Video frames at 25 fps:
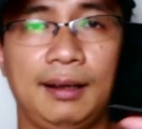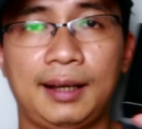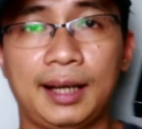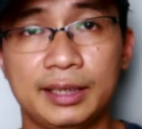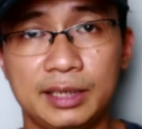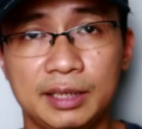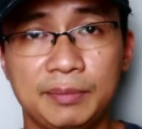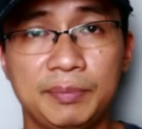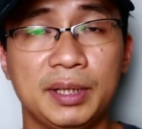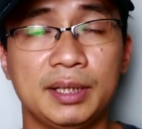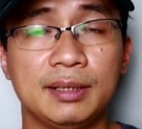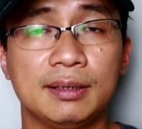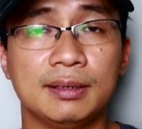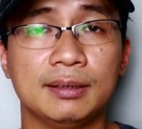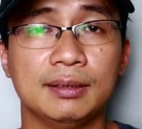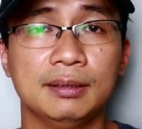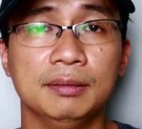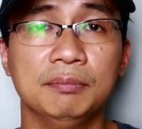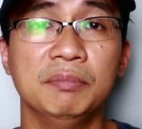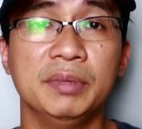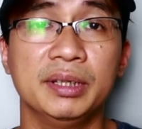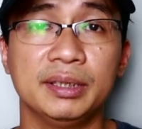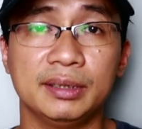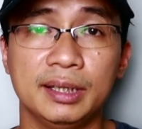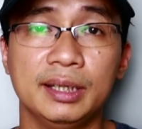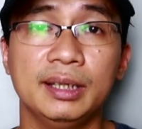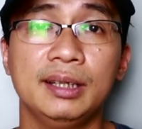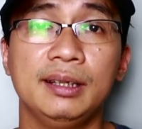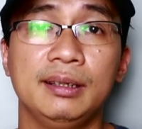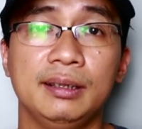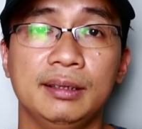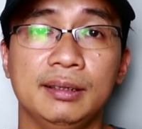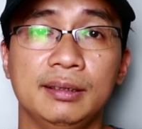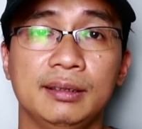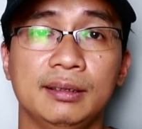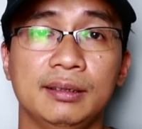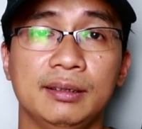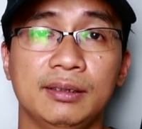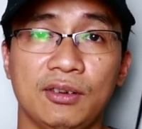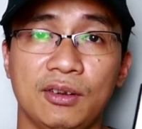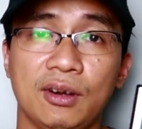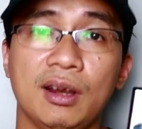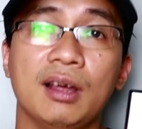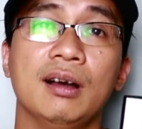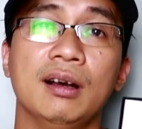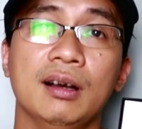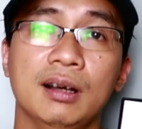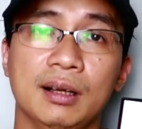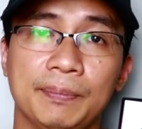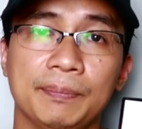cá nhân mình mình nghĩ nó
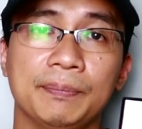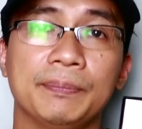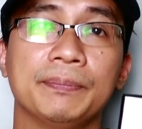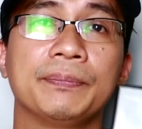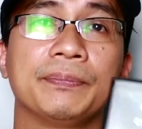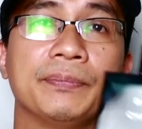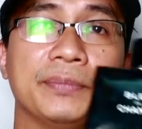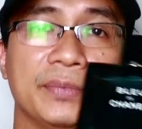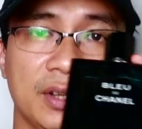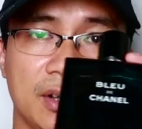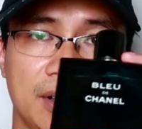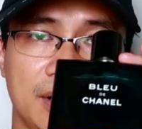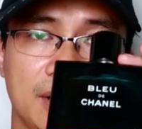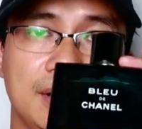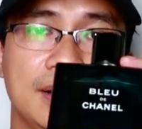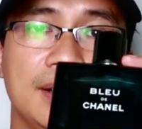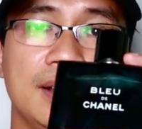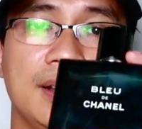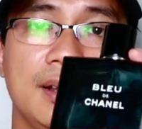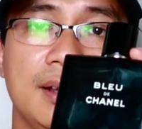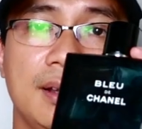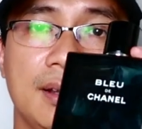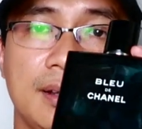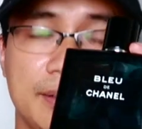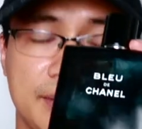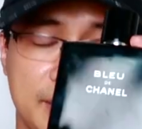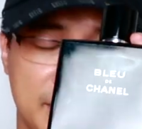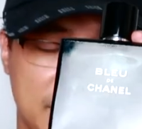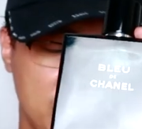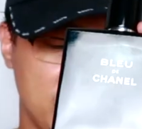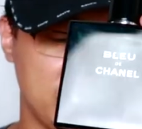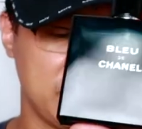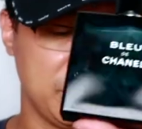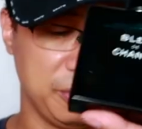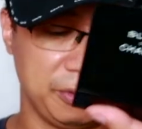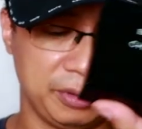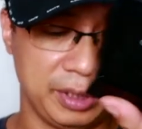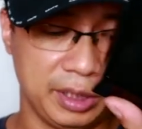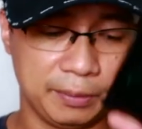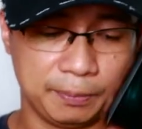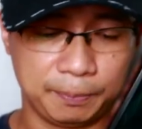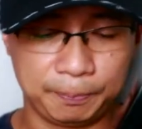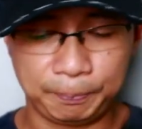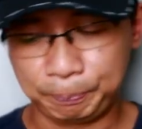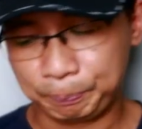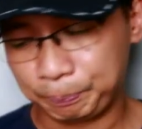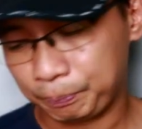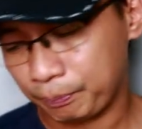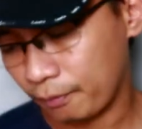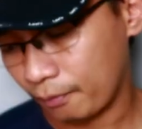là họ đó channel number đầu
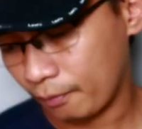tiên